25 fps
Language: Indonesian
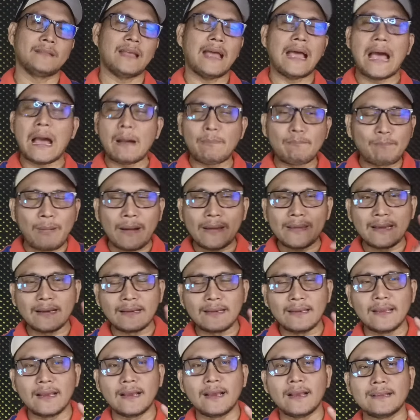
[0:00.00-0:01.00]
Apa yang
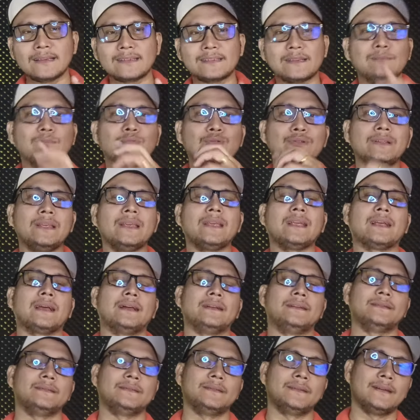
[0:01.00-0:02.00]
dia
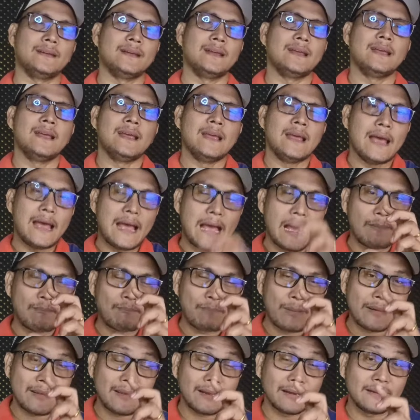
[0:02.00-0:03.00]
sembunyikan?
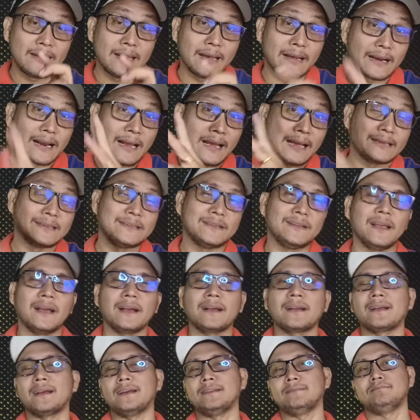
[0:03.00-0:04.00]
Apa yang dia
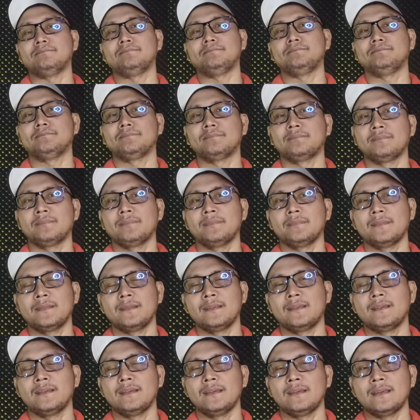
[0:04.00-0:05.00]
rahasiakan?
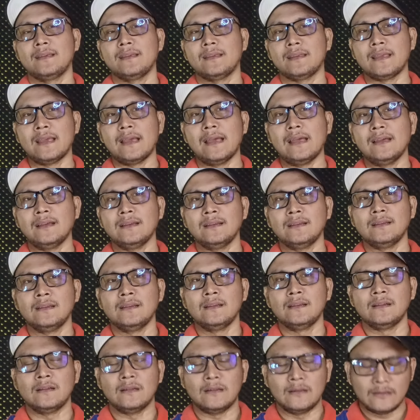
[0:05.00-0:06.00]
Ya,
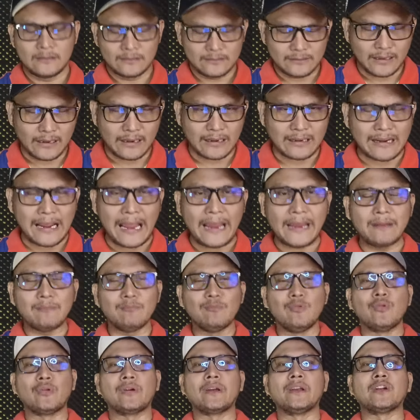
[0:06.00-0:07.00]
terkait
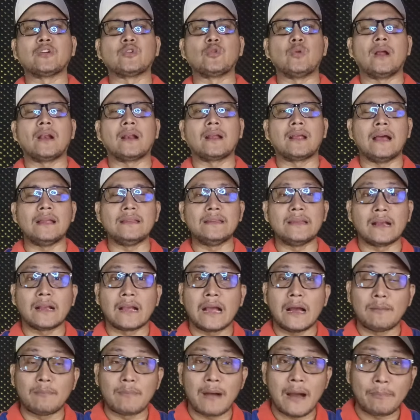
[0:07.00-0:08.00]
mungkin keluarganya
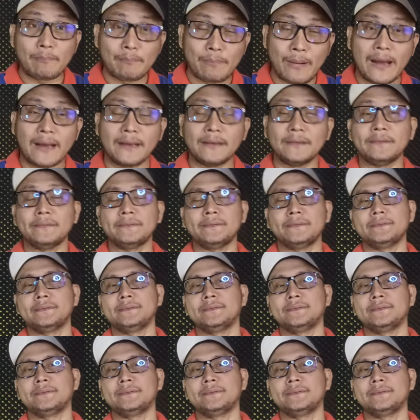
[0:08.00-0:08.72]
nggak mapan,